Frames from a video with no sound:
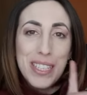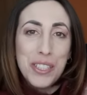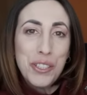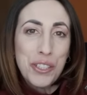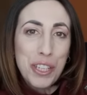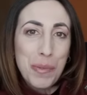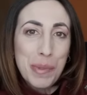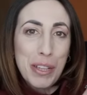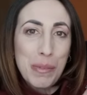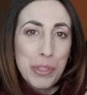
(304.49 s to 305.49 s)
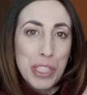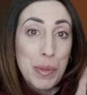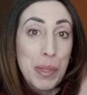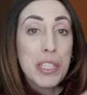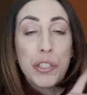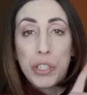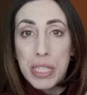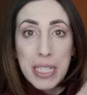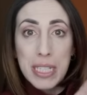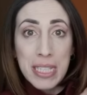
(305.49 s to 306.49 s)
Yo os he comentado muchas veces, yo os he
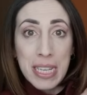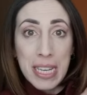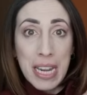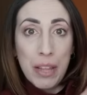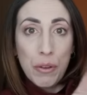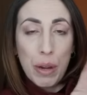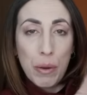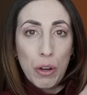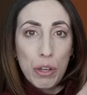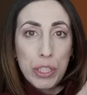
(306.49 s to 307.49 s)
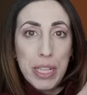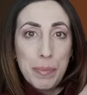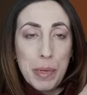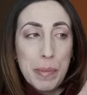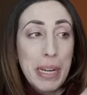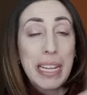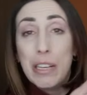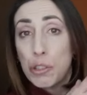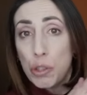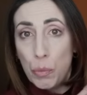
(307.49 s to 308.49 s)
enseñado los de Primark que
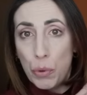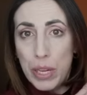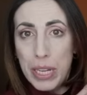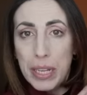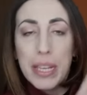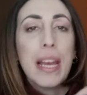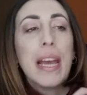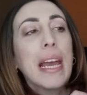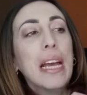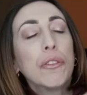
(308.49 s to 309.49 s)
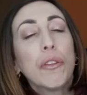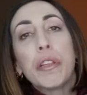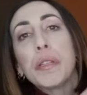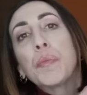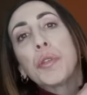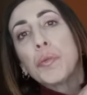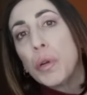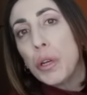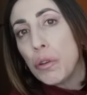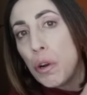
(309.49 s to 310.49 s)
los compro allí entonces, pues
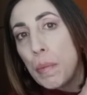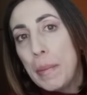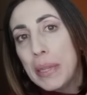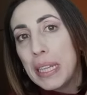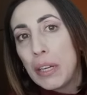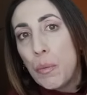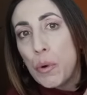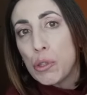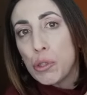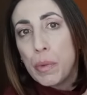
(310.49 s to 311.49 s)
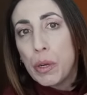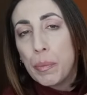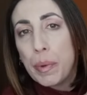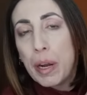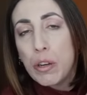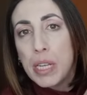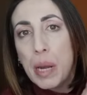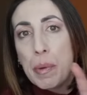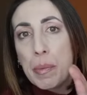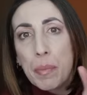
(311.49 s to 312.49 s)
bueno, normalmente tengo por costumbre comprarlos en el
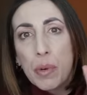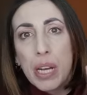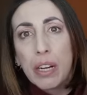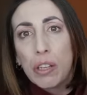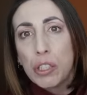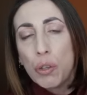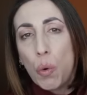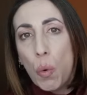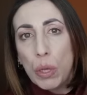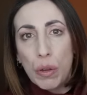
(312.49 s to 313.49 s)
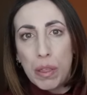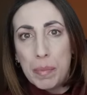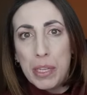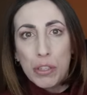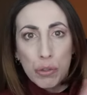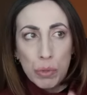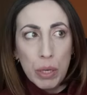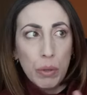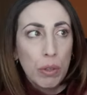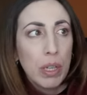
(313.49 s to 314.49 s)
primar porque creo que son cuatro cepillos, un
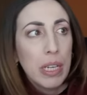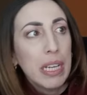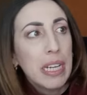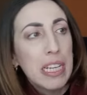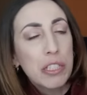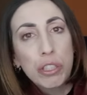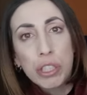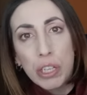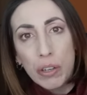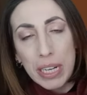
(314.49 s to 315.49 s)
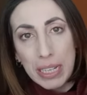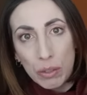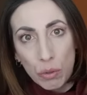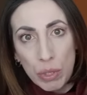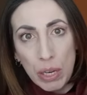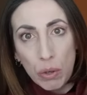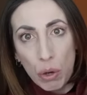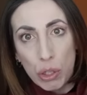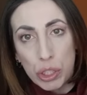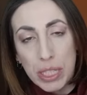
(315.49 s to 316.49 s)
euro. Estos creo que eran un euro
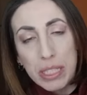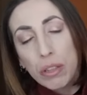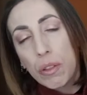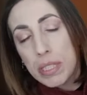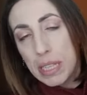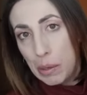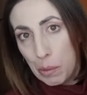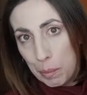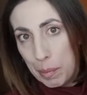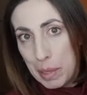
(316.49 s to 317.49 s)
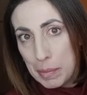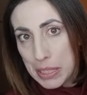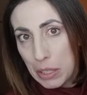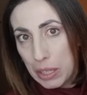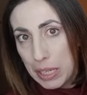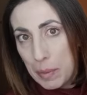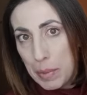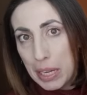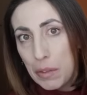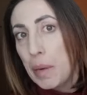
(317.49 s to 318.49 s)
los tres, entonces sale un pelín más caro aquí en el
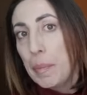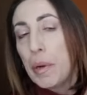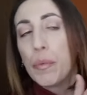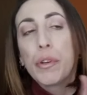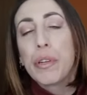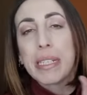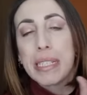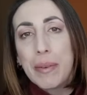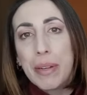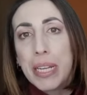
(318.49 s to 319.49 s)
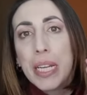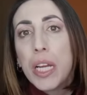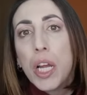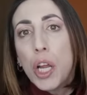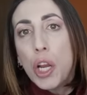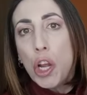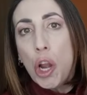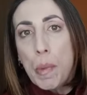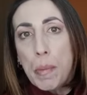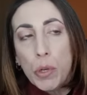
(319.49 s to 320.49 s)
Mercadona, pero bueno, ya que estaba allí, no
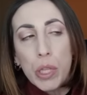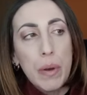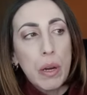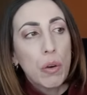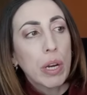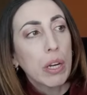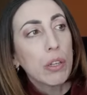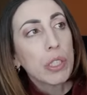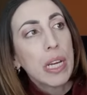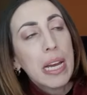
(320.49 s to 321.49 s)
me importaba cogerlos.